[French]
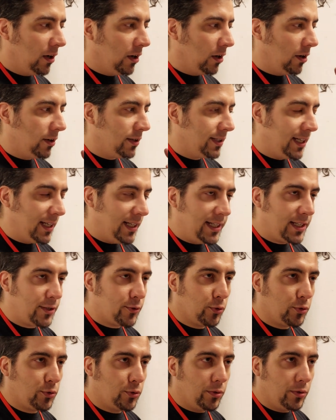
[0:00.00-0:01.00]
euh, des
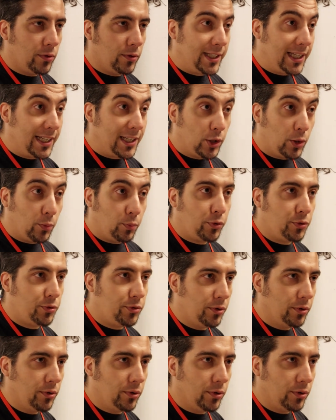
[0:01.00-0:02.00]
listes d'exemples
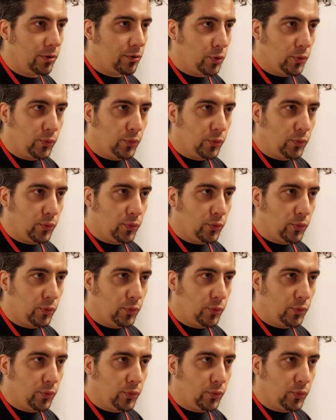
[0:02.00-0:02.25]
de,